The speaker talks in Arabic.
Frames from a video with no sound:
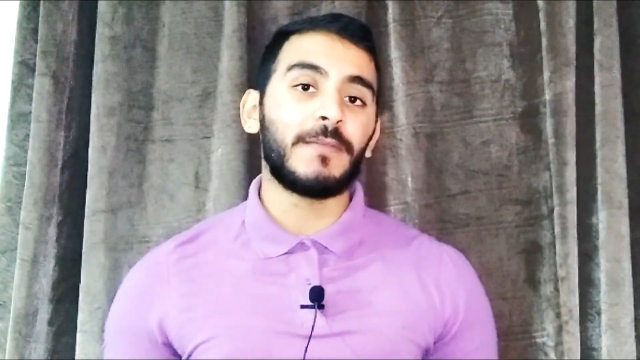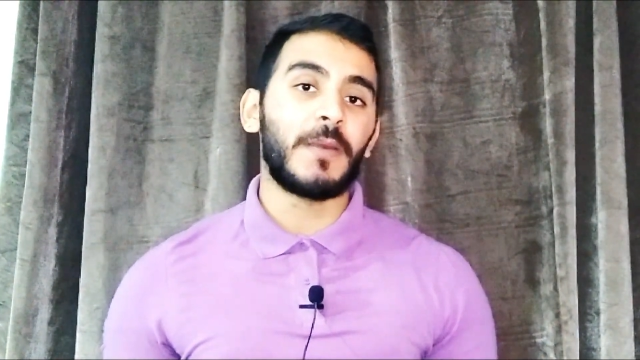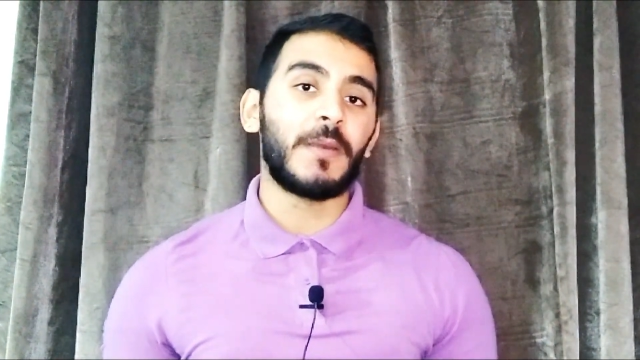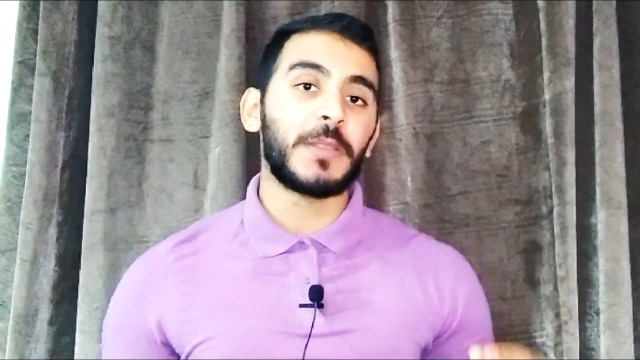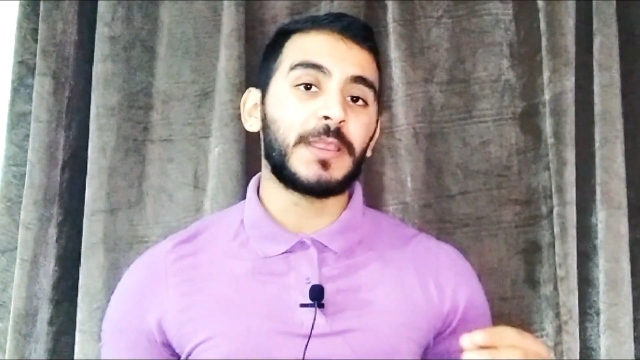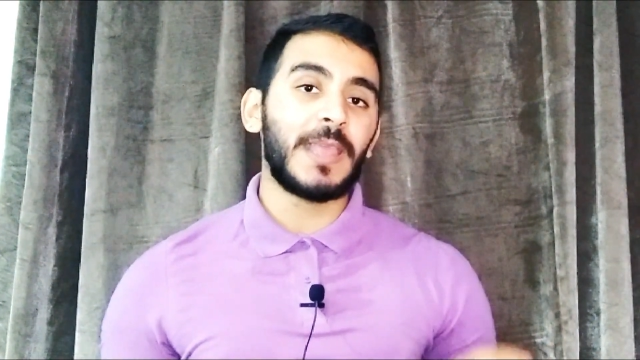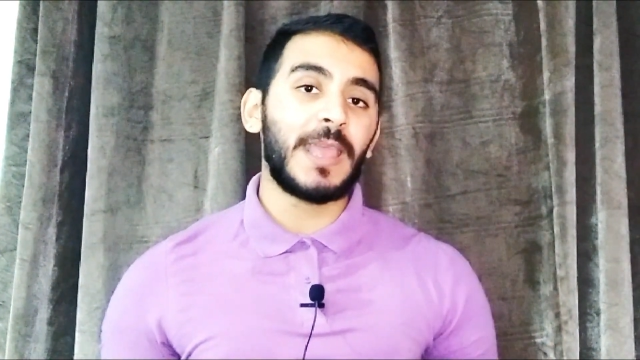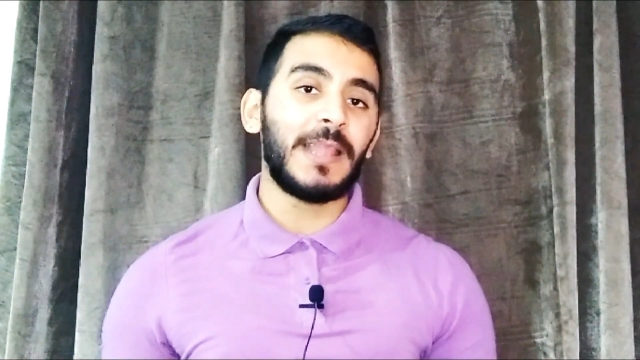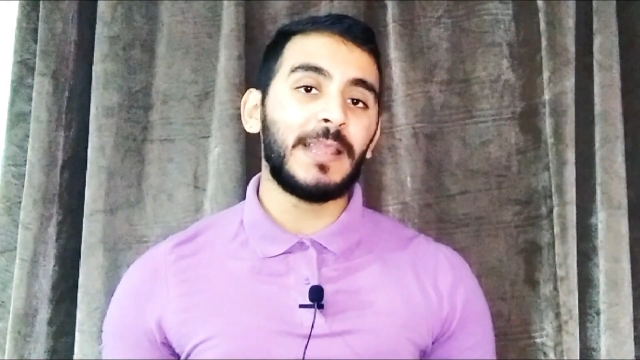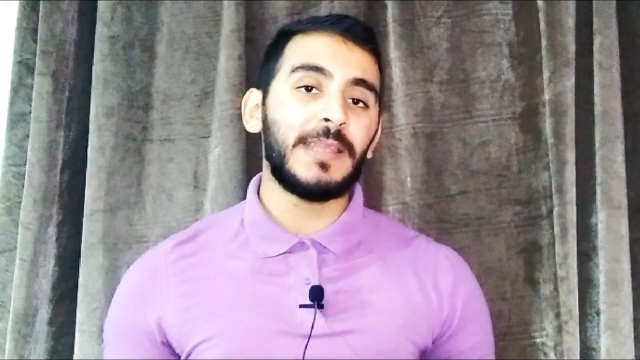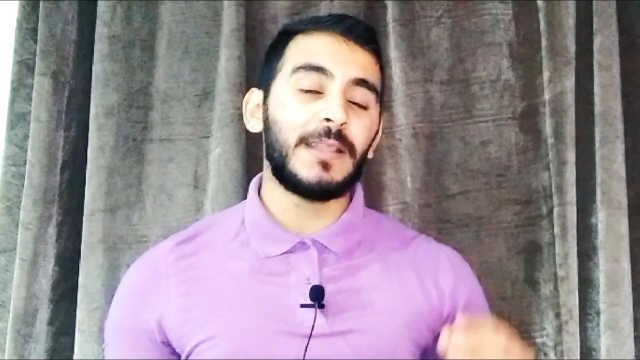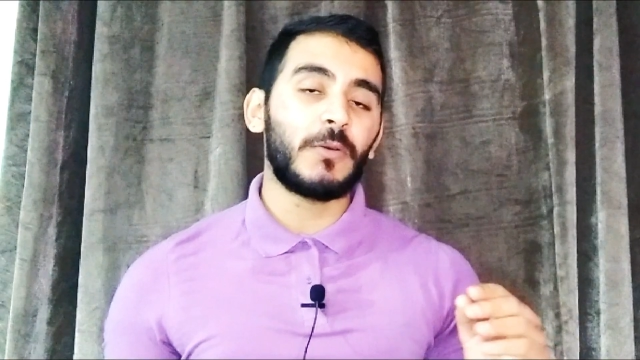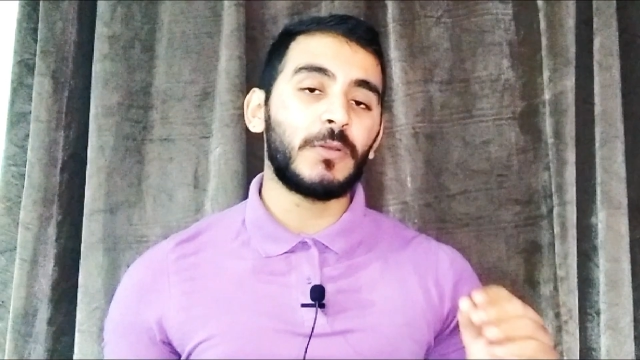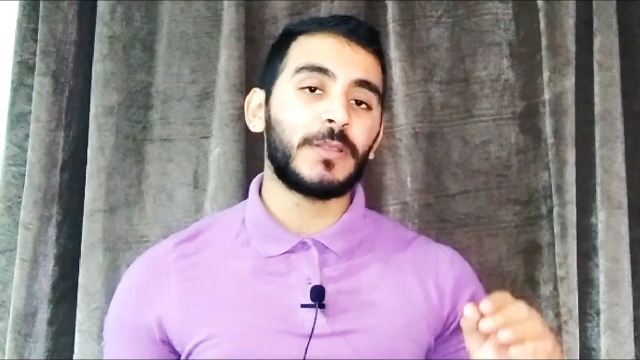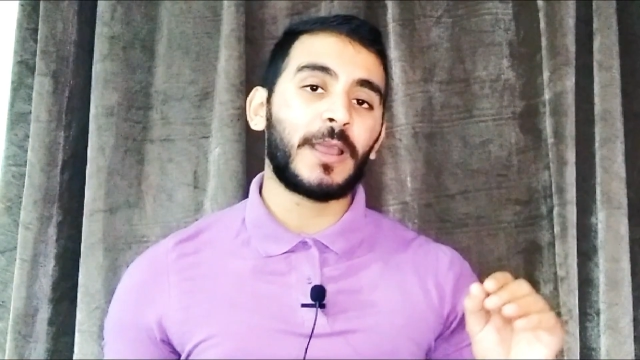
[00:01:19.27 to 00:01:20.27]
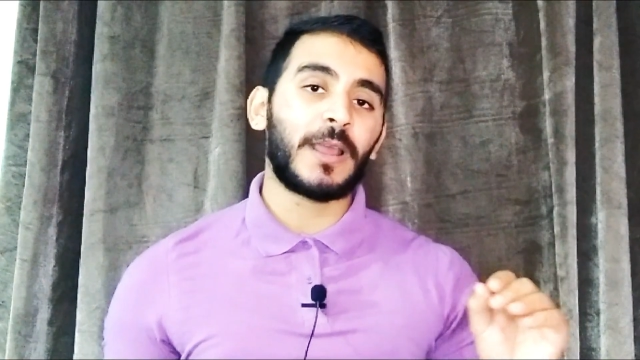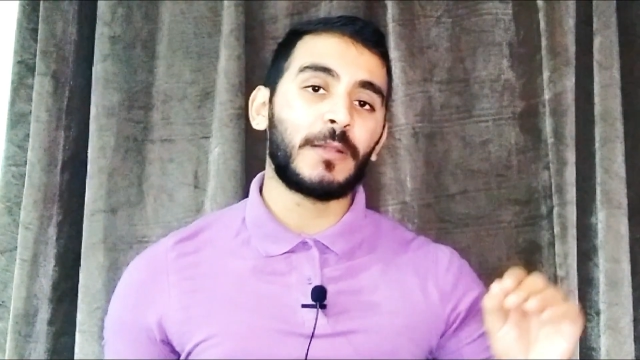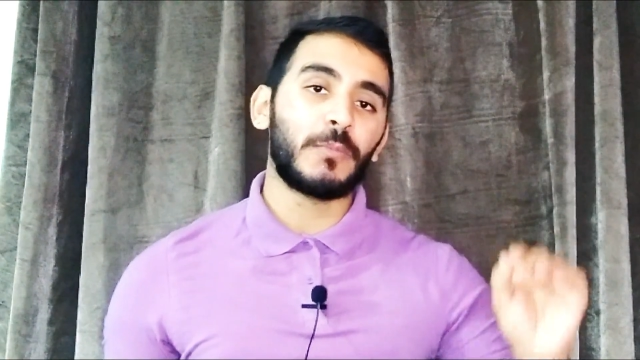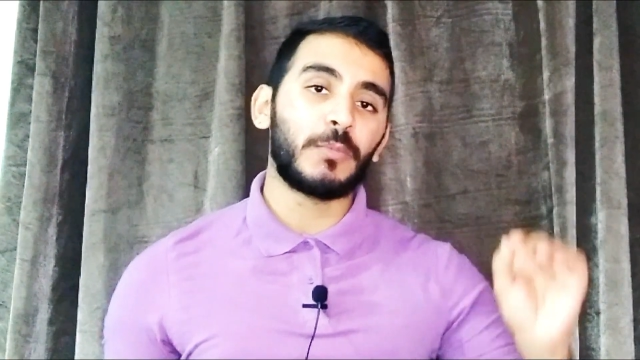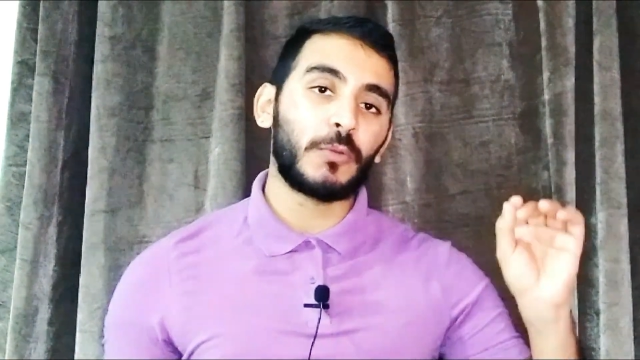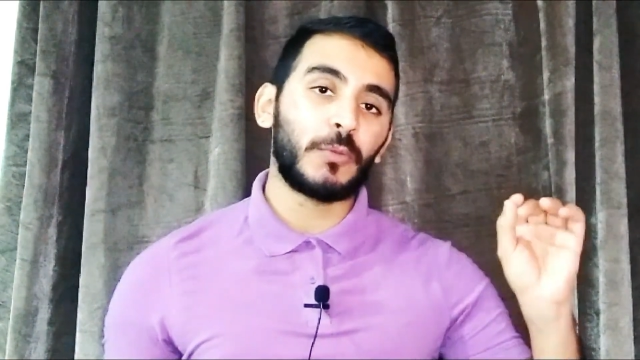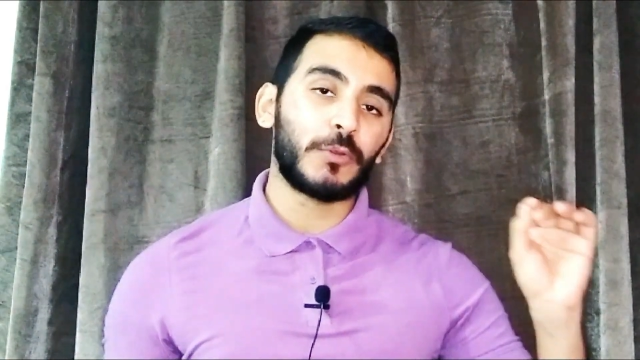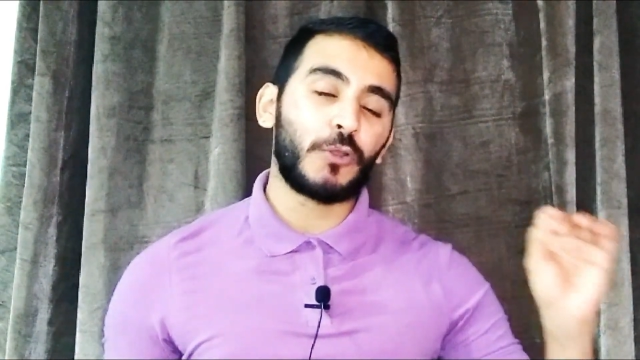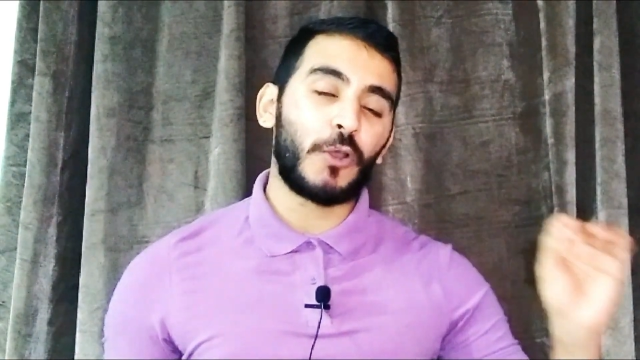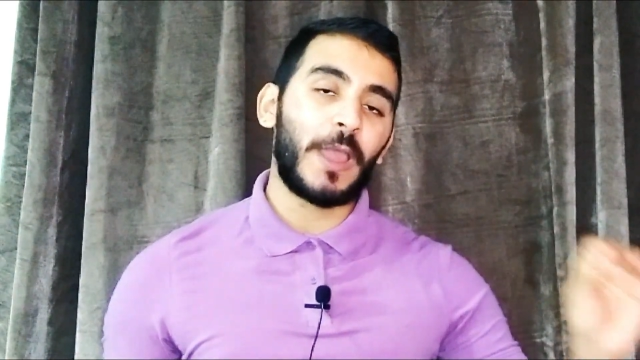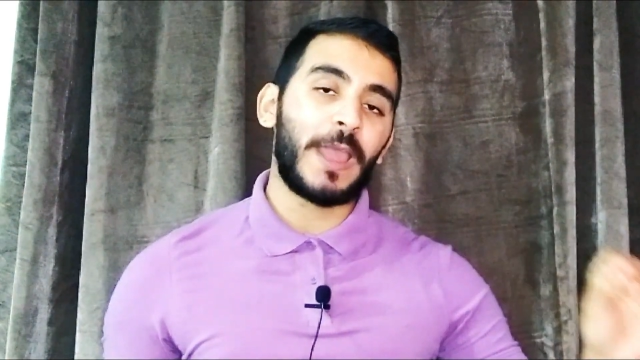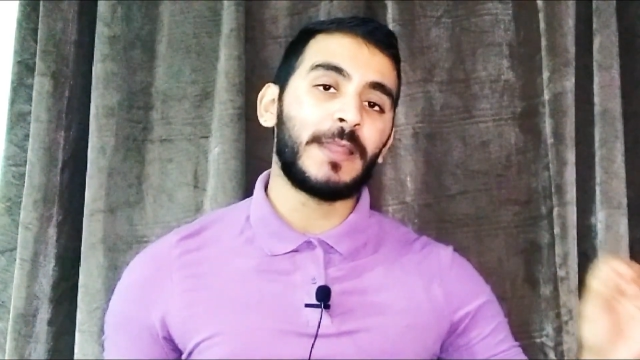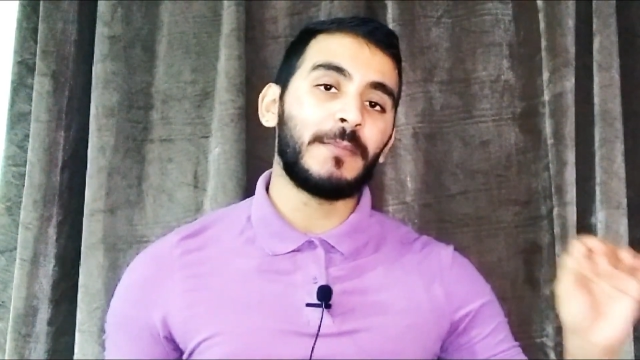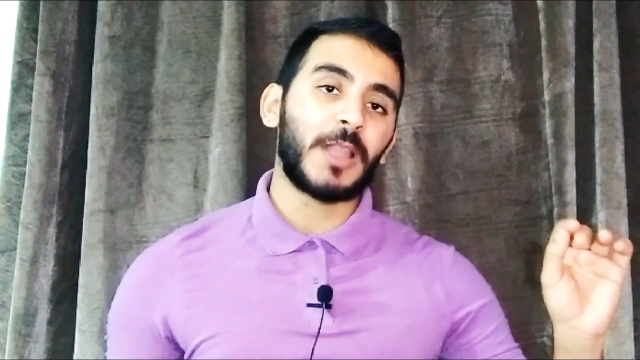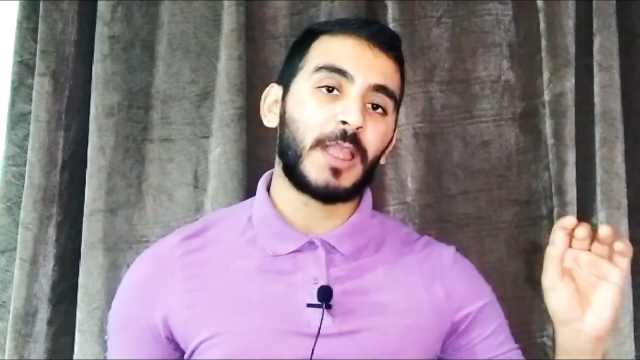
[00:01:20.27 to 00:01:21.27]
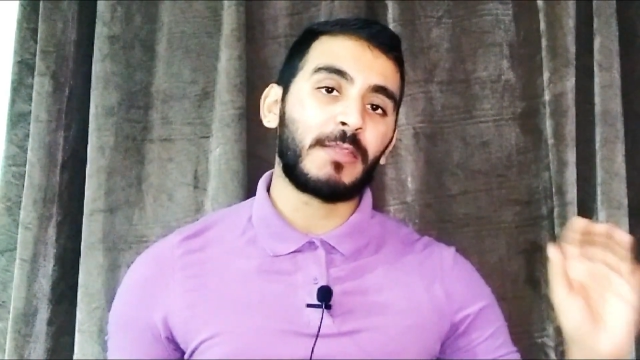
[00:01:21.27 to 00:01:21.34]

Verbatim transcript: فبالتالي لو انت كنت بتعاني من